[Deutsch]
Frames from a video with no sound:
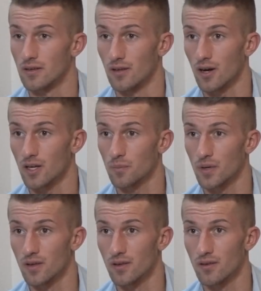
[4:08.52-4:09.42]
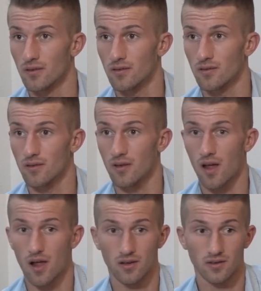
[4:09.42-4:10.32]
Ja, ich bin,
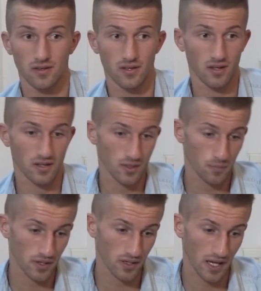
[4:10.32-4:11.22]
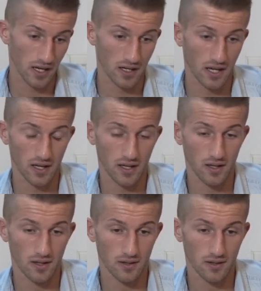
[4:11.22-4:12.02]
ich bin ein äh,